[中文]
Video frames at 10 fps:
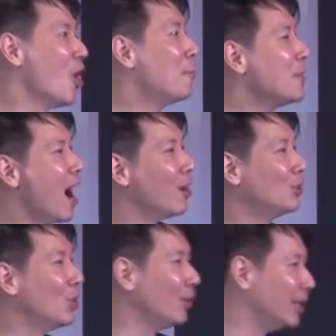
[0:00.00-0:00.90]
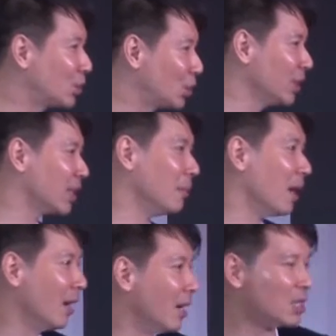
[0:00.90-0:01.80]
说不要忧虑吃什
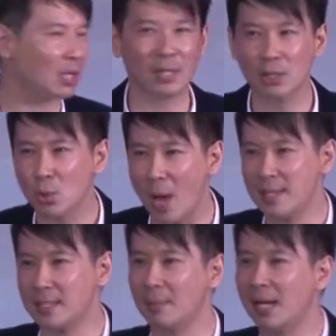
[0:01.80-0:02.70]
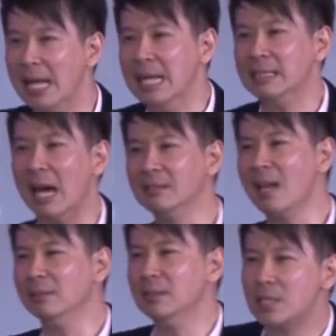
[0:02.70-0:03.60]
么、喝什么、穿什么，
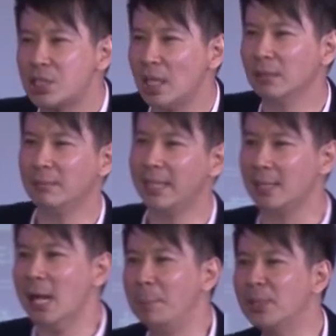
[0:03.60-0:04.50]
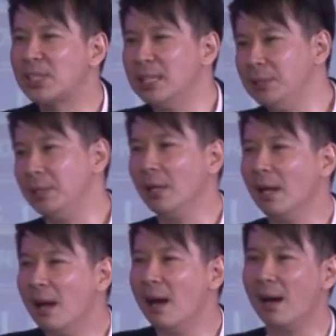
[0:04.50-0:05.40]
难道你的生命不生
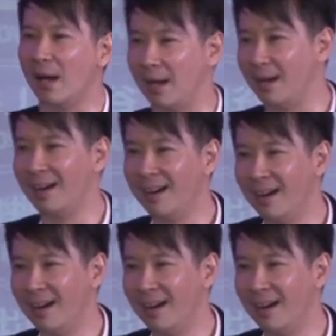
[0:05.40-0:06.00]
于喝